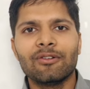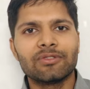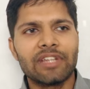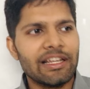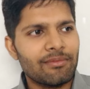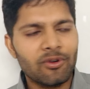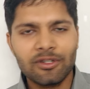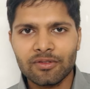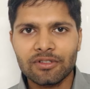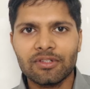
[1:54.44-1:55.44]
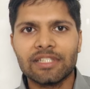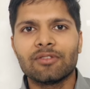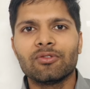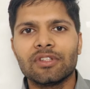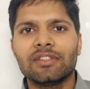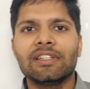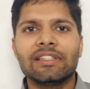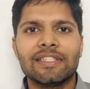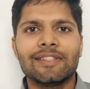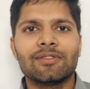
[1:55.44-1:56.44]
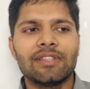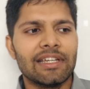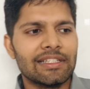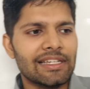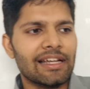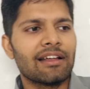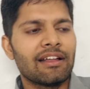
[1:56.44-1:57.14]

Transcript: उसके लिए बोर्ड्स वोर्ड्स तो ऐसे दो तीन दिन की चीज़ होती है कि अच्छा